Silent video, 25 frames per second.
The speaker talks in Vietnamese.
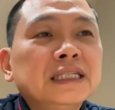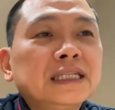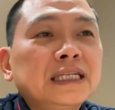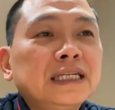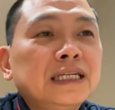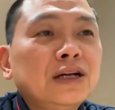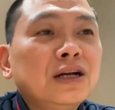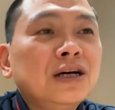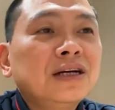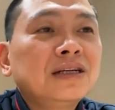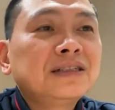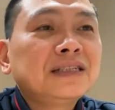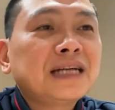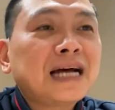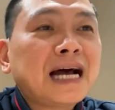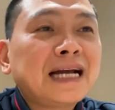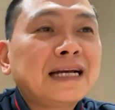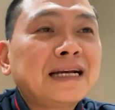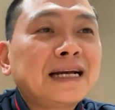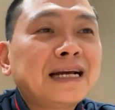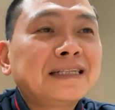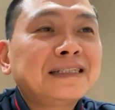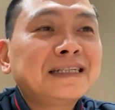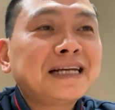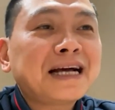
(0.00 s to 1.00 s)
thì đơn
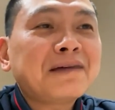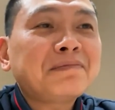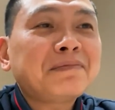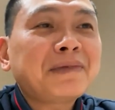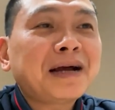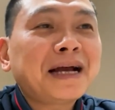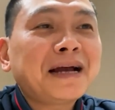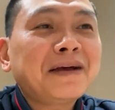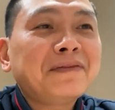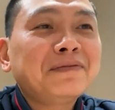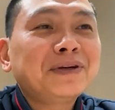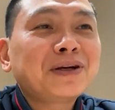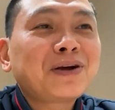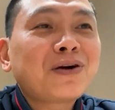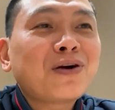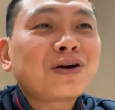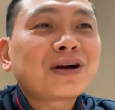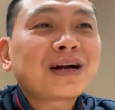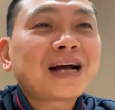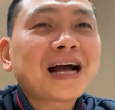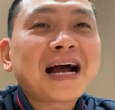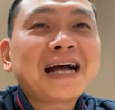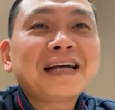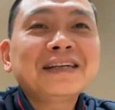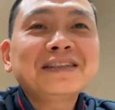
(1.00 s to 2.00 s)
giản là cha mẹ với
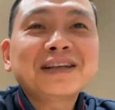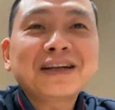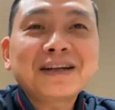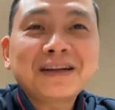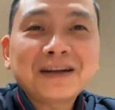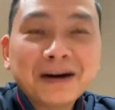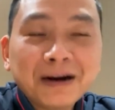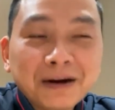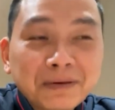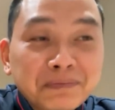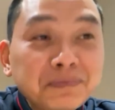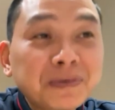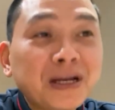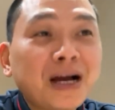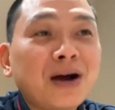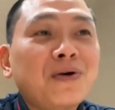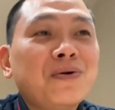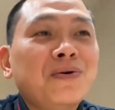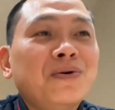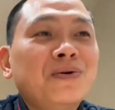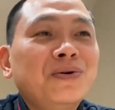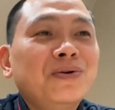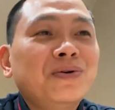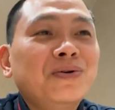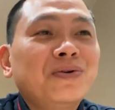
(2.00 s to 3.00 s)
con cái rất hợp
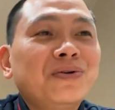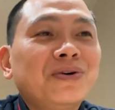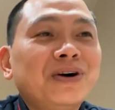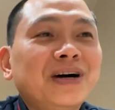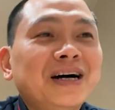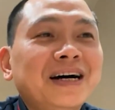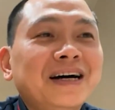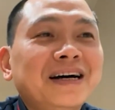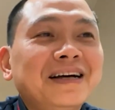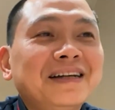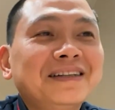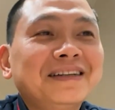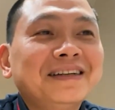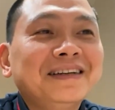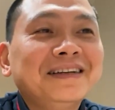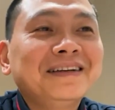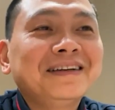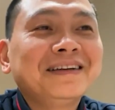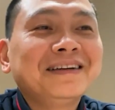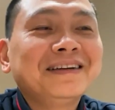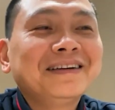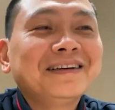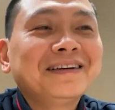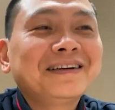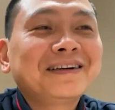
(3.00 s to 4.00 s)
nhau,
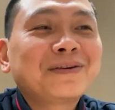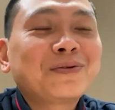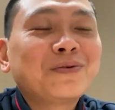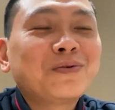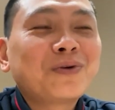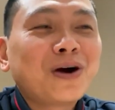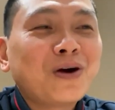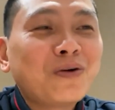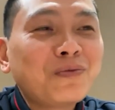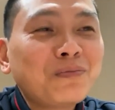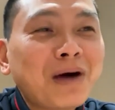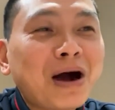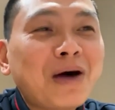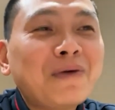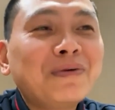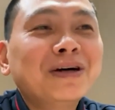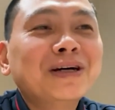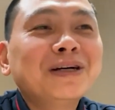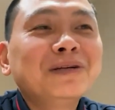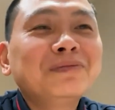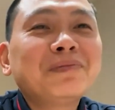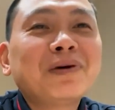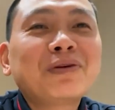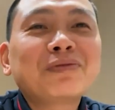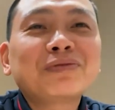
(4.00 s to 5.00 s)
thì cũng không báo
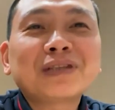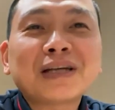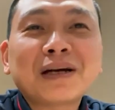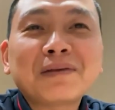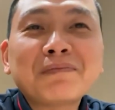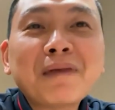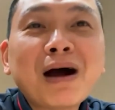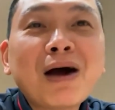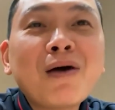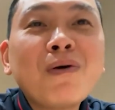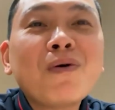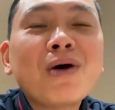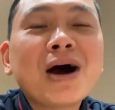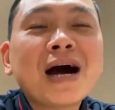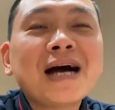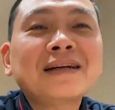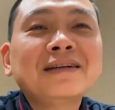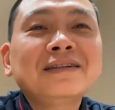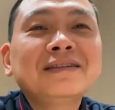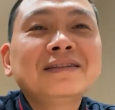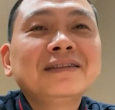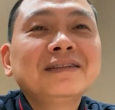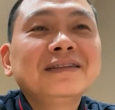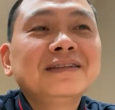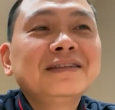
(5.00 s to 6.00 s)
ơn mà cũng chẳng báo
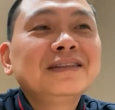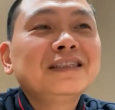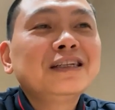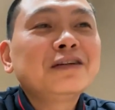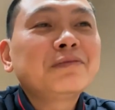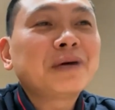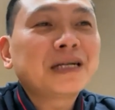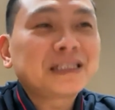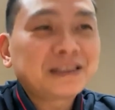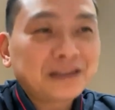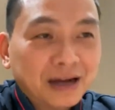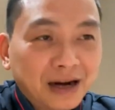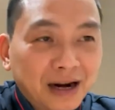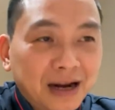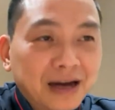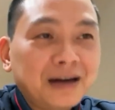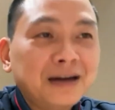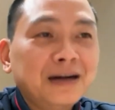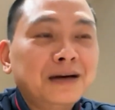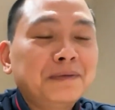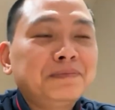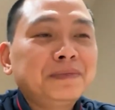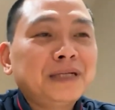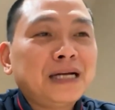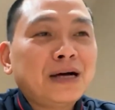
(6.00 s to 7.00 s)
oán, nhưng mà rất là
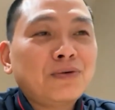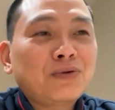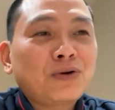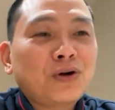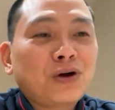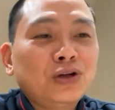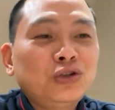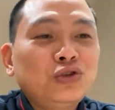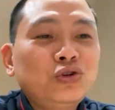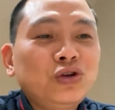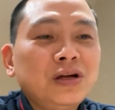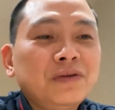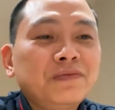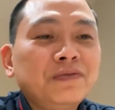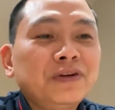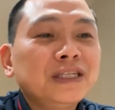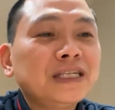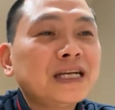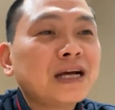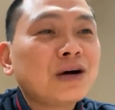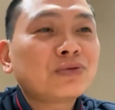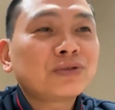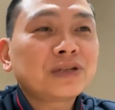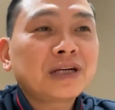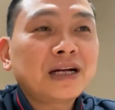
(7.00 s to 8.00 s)
hợp nhau, nói chuyện với
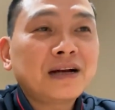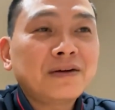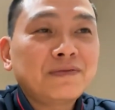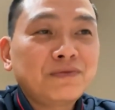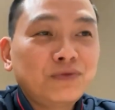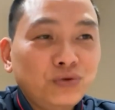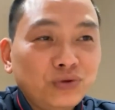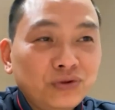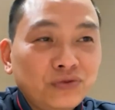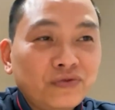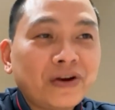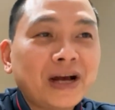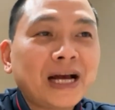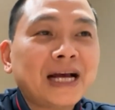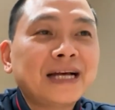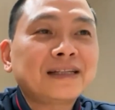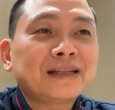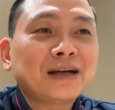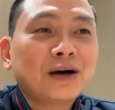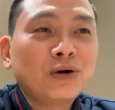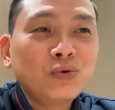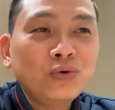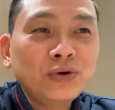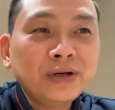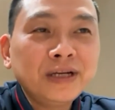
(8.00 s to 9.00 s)
nhau rất là vui vẻ,
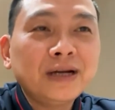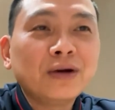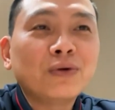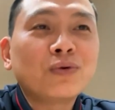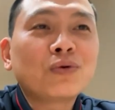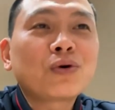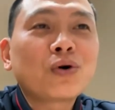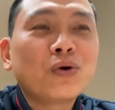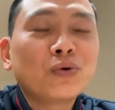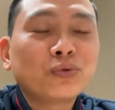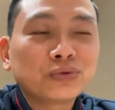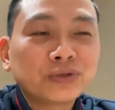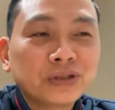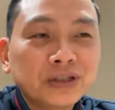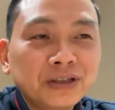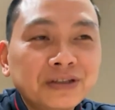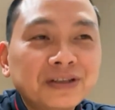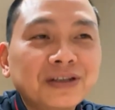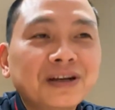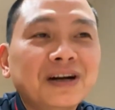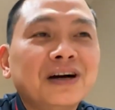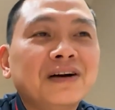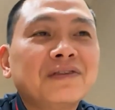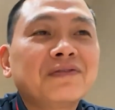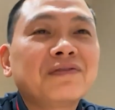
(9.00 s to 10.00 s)
thấu hiểu cùng tư
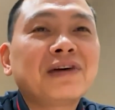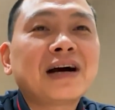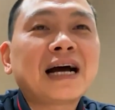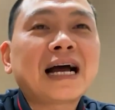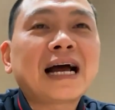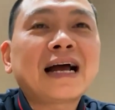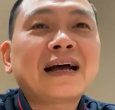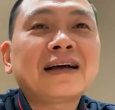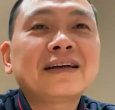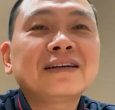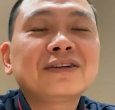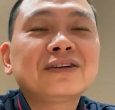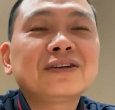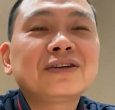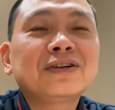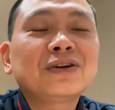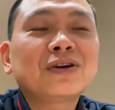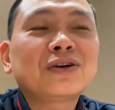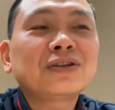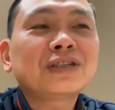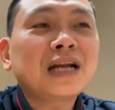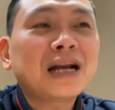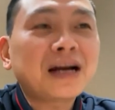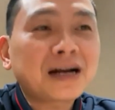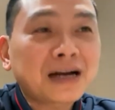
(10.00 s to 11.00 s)
tưởng và
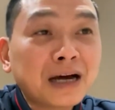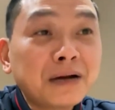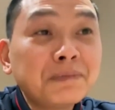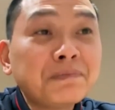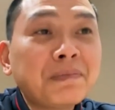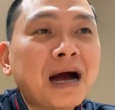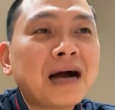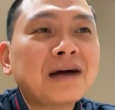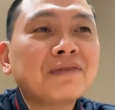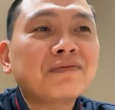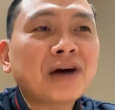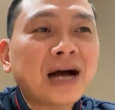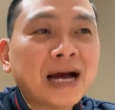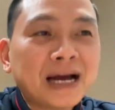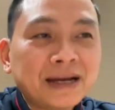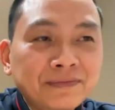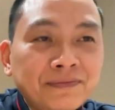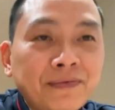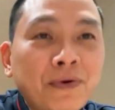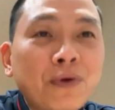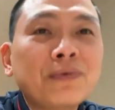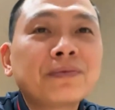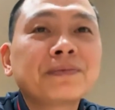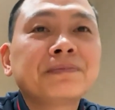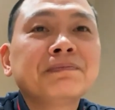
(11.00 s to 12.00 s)
nó rất là cân bằng và
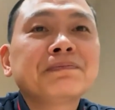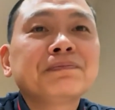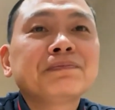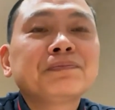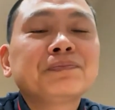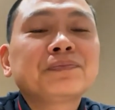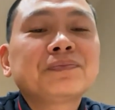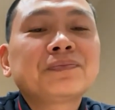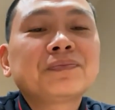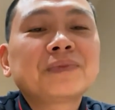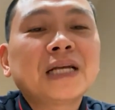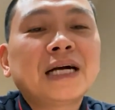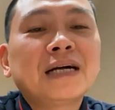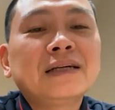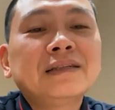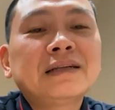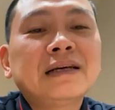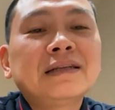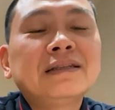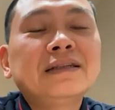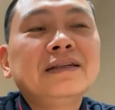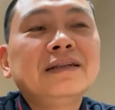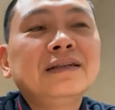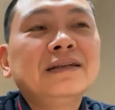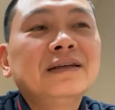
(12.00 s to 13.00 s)
hạnh phúc. Đấy,
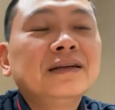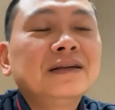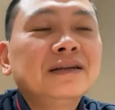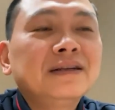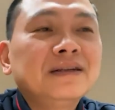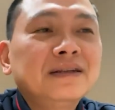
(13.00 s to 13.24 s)
thế thì